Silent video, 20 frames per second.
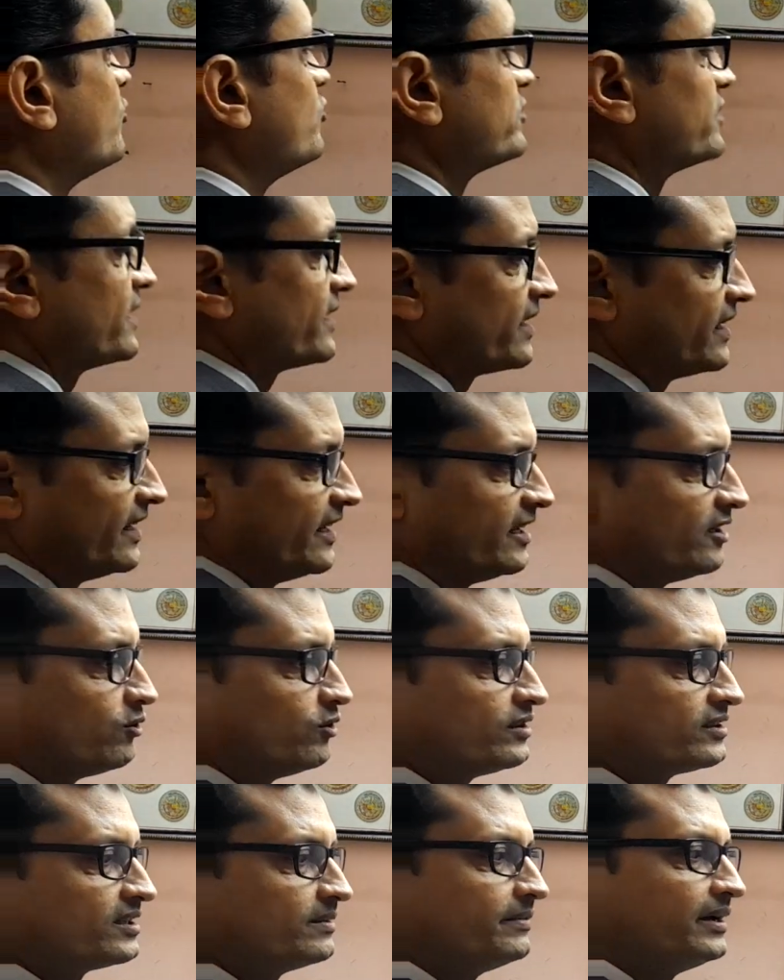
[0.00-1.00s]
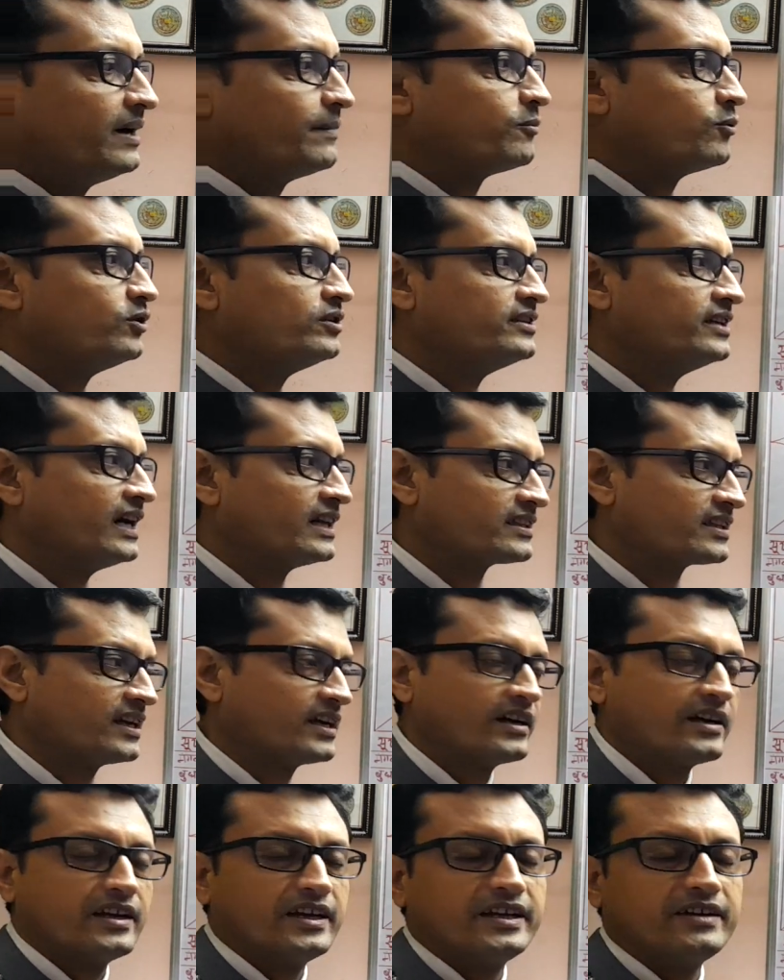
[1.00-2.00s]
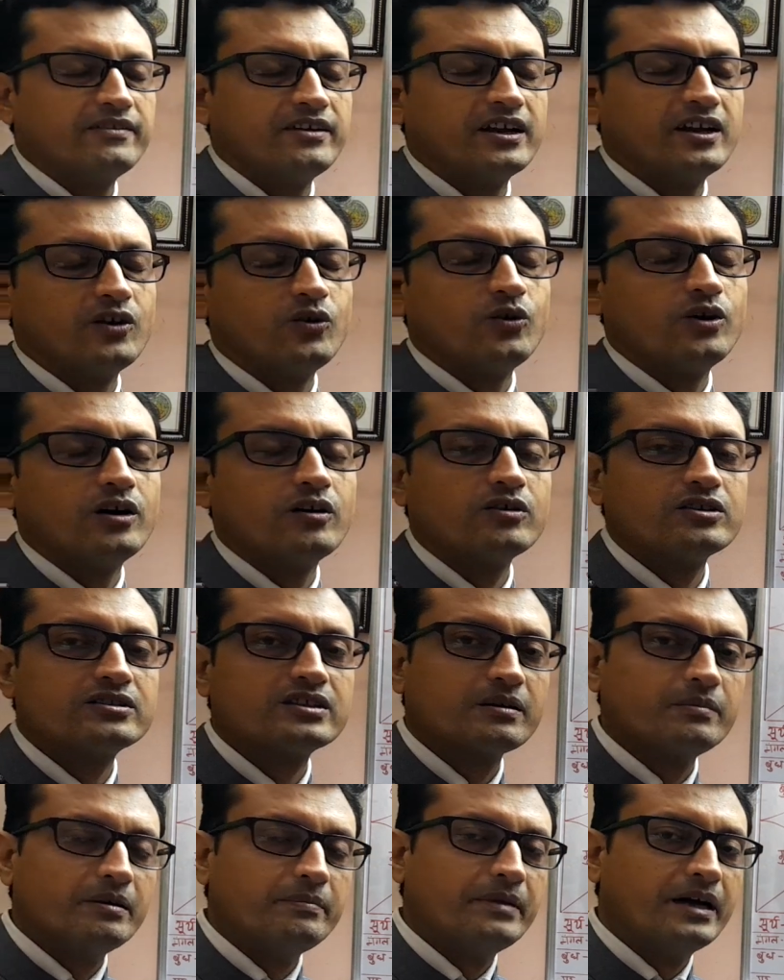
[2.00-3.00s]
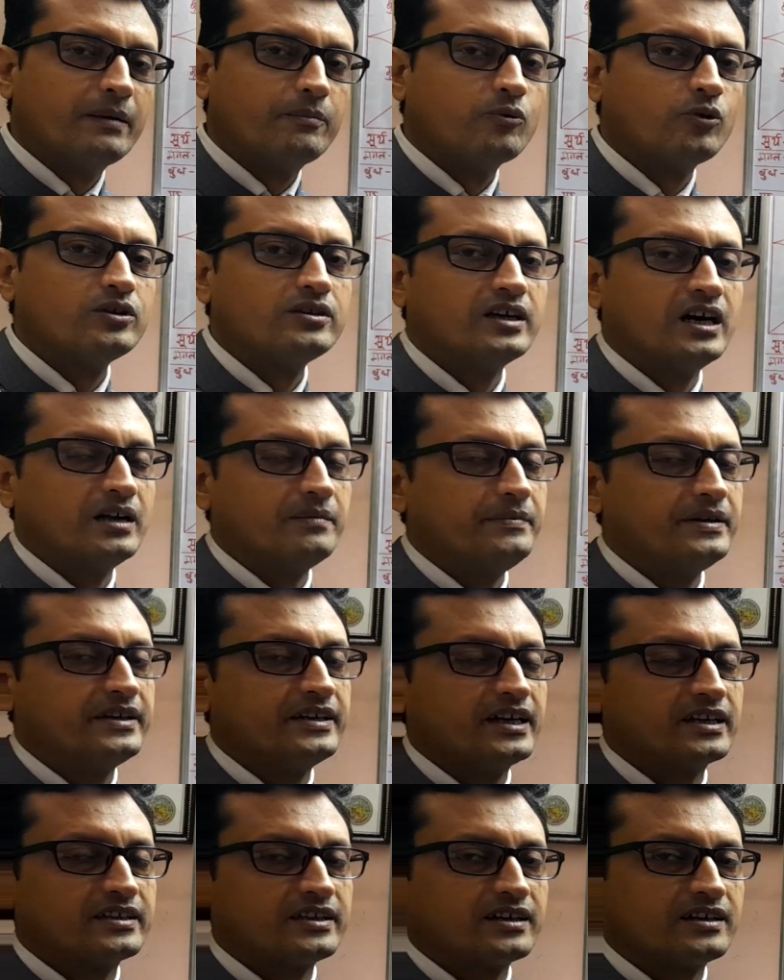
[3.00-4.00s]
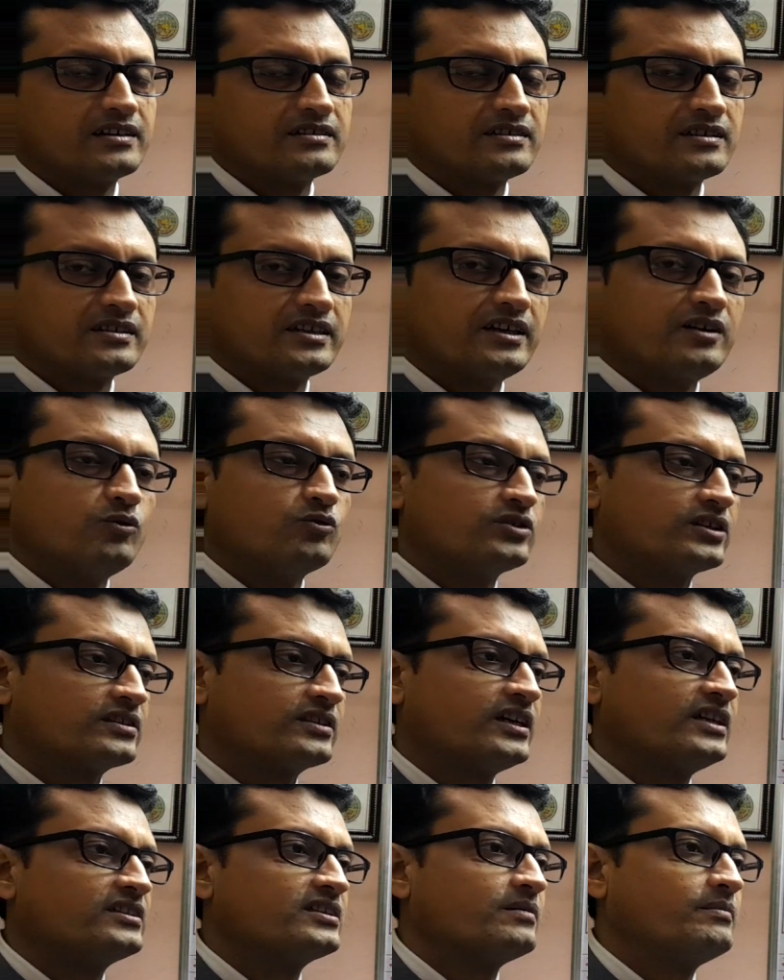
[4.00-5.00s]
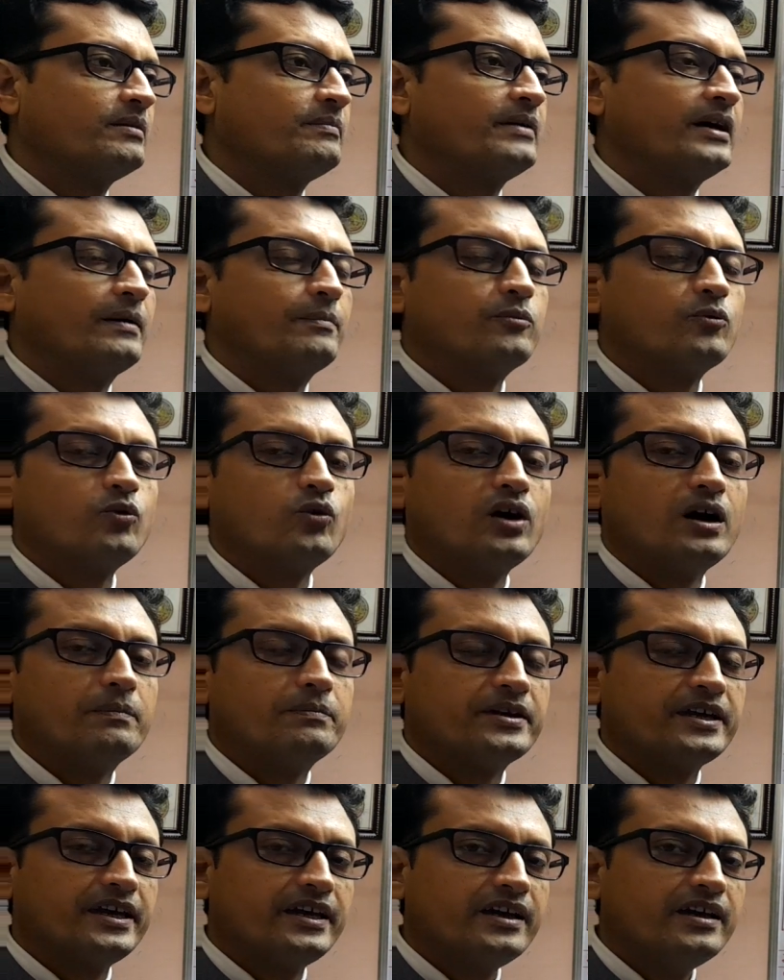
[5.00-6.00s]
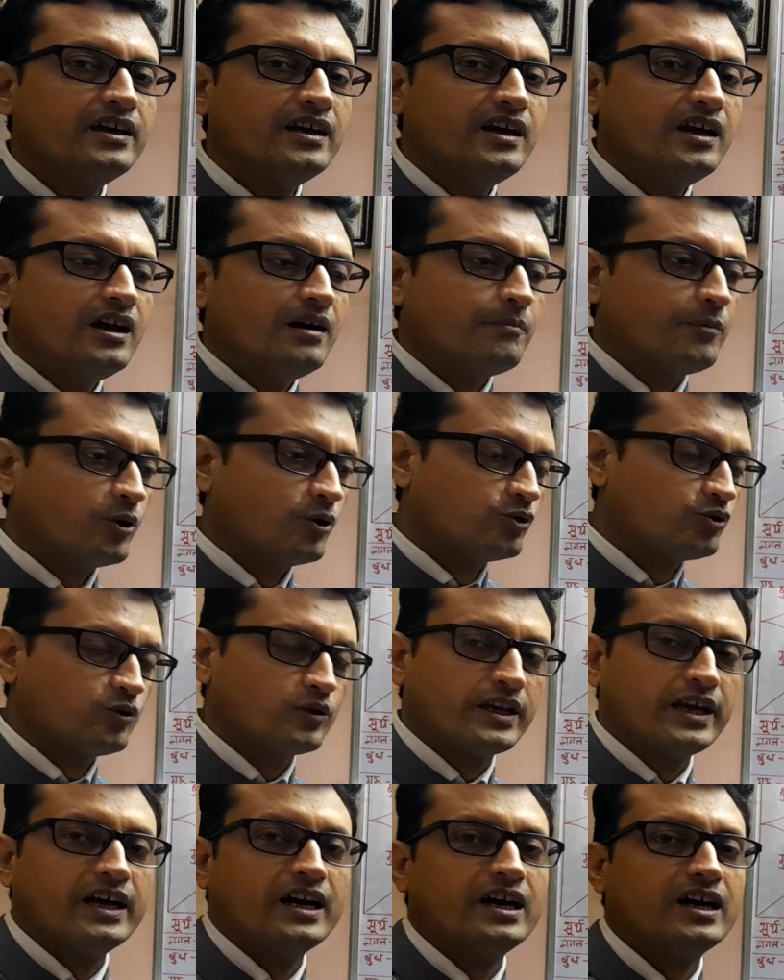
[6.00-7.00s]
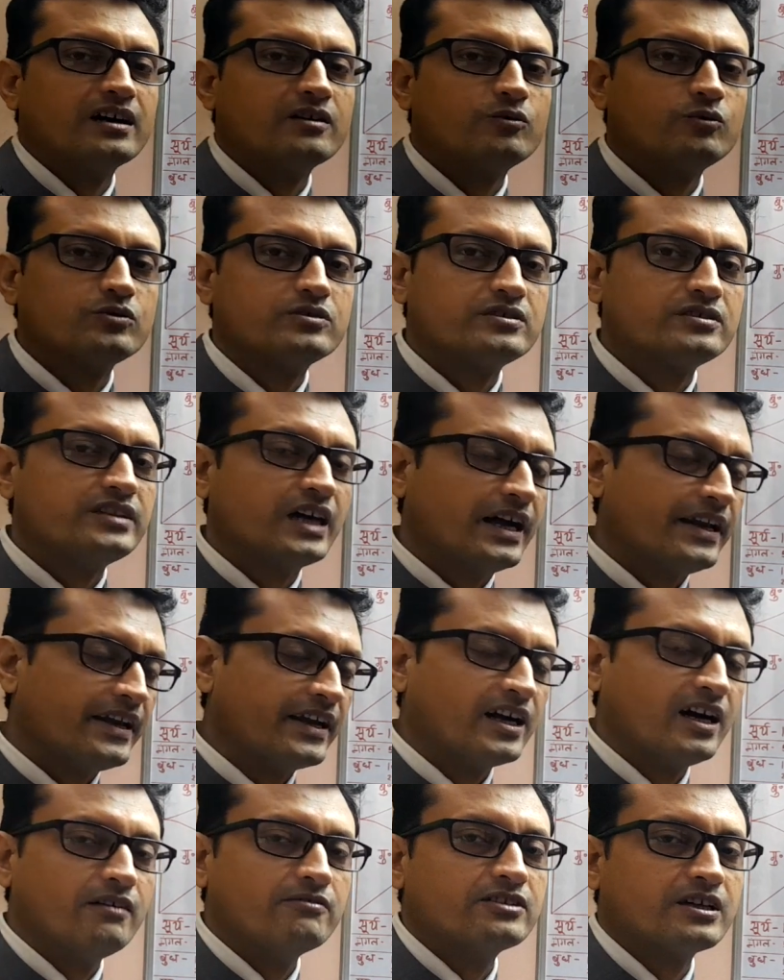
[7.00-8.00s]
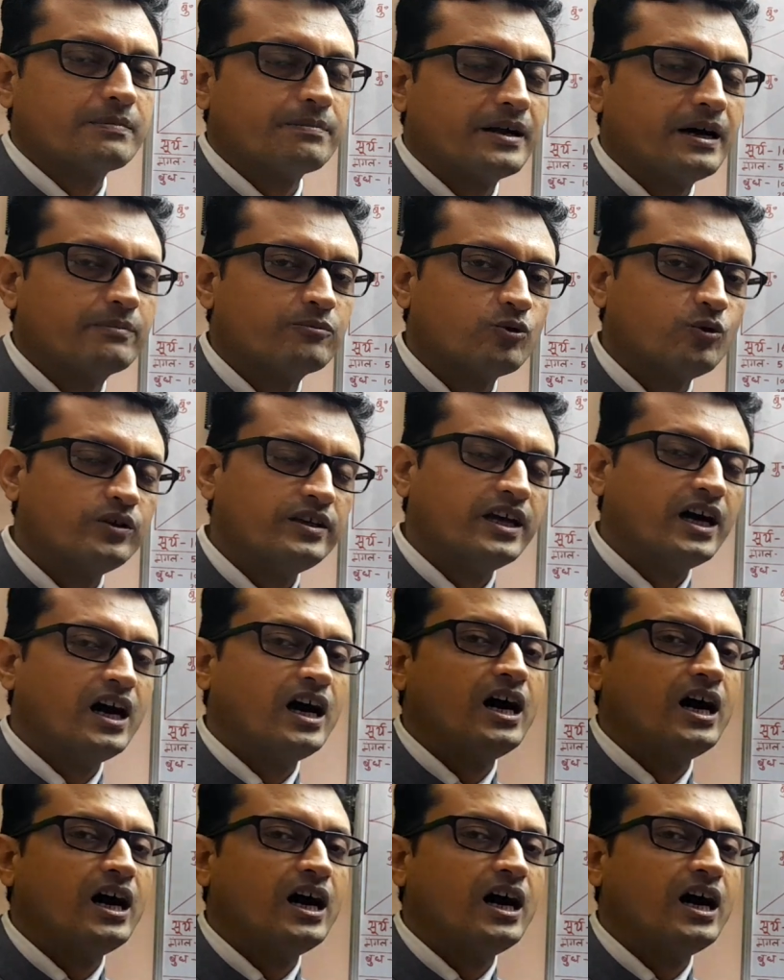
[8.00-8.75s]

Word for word: गोचर करेंगे तो इस समय आपको यात्रा कराने वाला होगा इस समय में आप कोई धार्मिक यात्रा कर सकते हैं हो सकता है इस समय में आपको आपके पड़ोसियों के यहाँ कुछ जाने का अवसर प्राप्त हो या